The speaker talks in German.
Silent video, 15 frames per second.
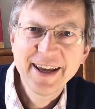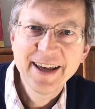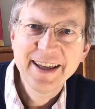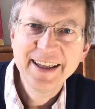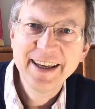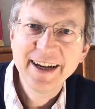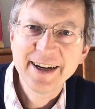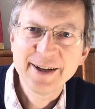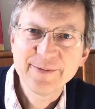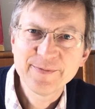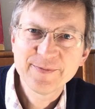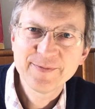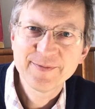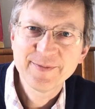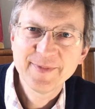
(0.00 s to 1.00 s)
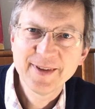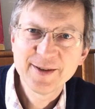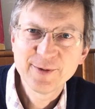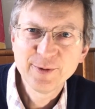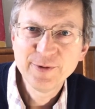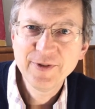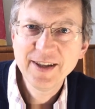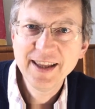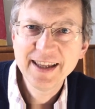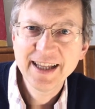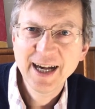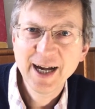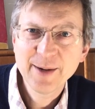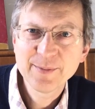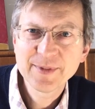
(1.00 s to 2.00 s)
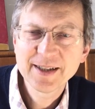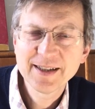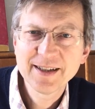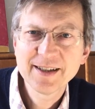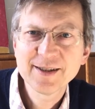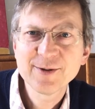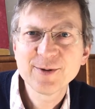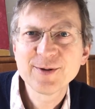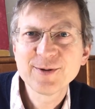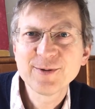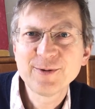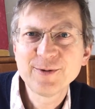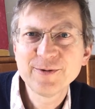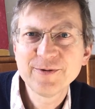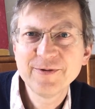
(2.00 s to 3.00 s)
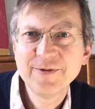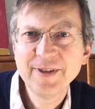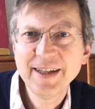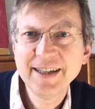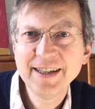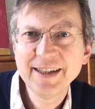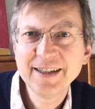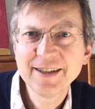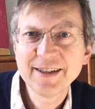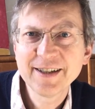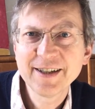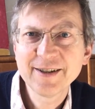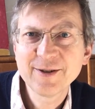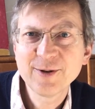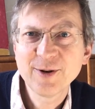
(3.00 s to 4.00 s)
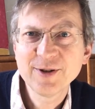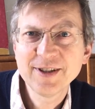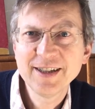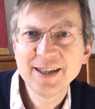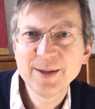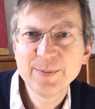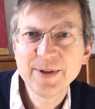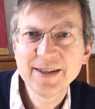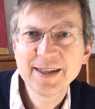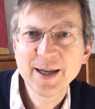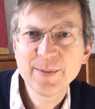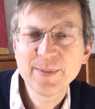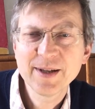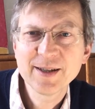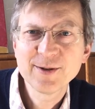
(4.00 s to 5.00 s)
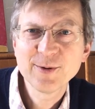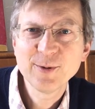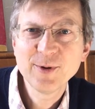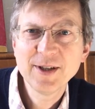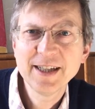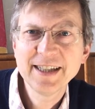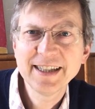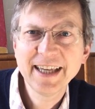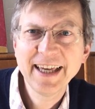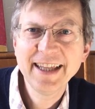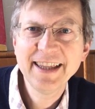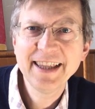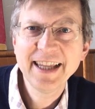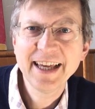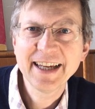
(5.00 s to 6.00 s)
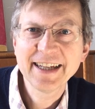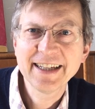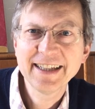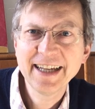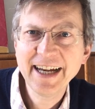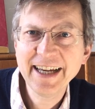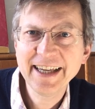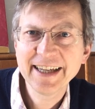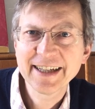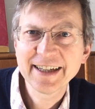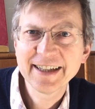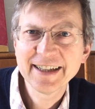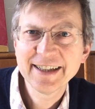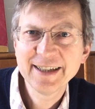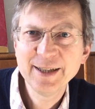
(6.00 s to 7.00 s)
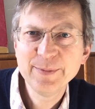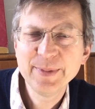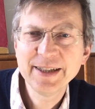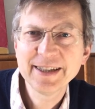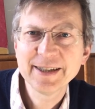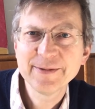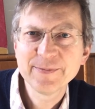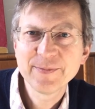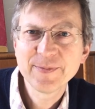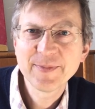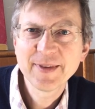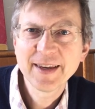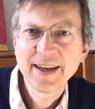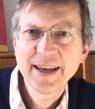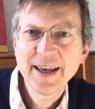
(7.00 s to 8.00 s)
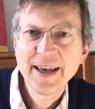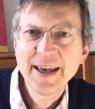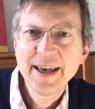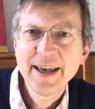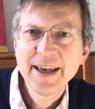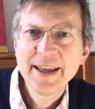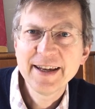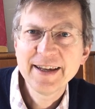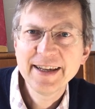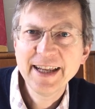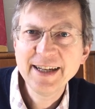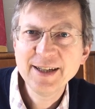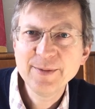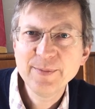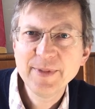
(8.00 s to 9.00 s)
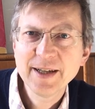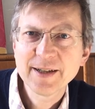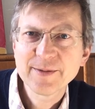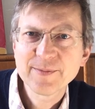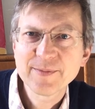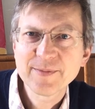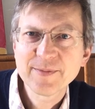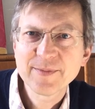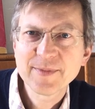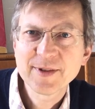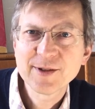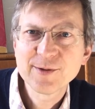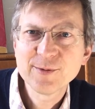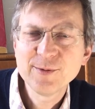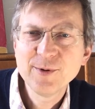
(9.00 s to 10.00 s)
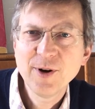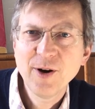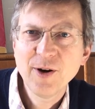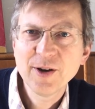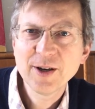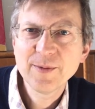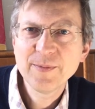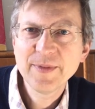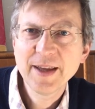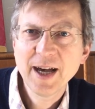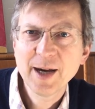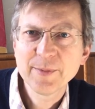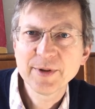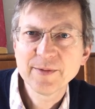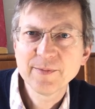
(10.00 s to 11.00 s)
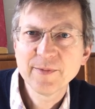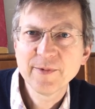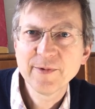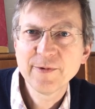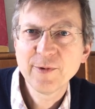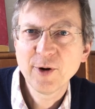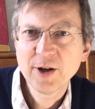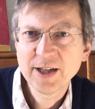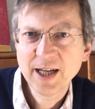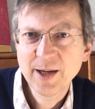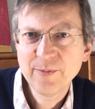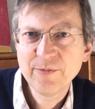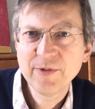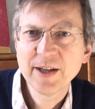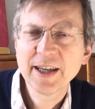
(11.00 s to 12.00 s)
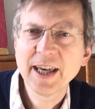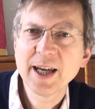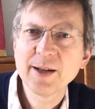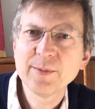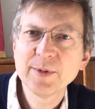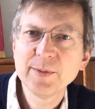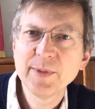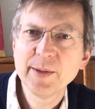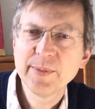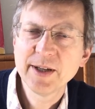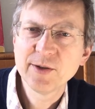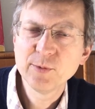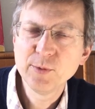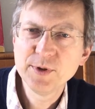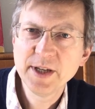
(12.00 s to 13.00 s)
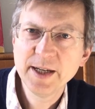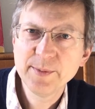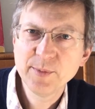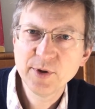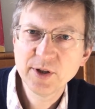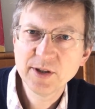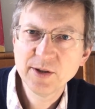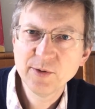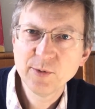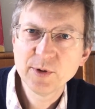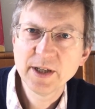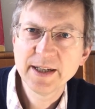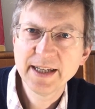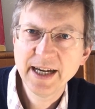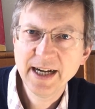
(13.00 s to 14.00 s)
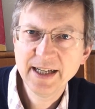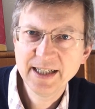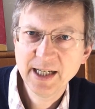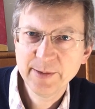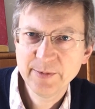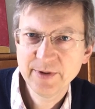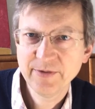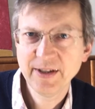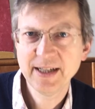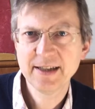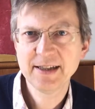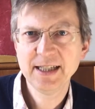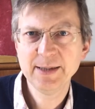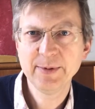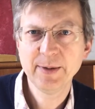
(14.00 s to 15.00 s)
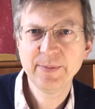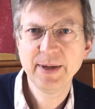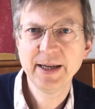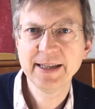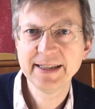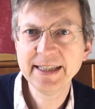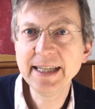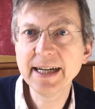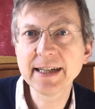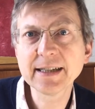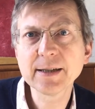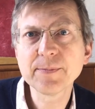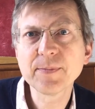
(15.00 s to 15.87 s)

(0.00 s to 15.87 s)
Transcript: ja, so viele Namen sind es und so wenige konnte ich bisher persönlich kennenlernen. Daher die Bitte. Nennt mir zu eurem Namen, Vornamen, wer gerne mit mir per Du sein möchte oder Nachname, wer das lieber per Sie hat,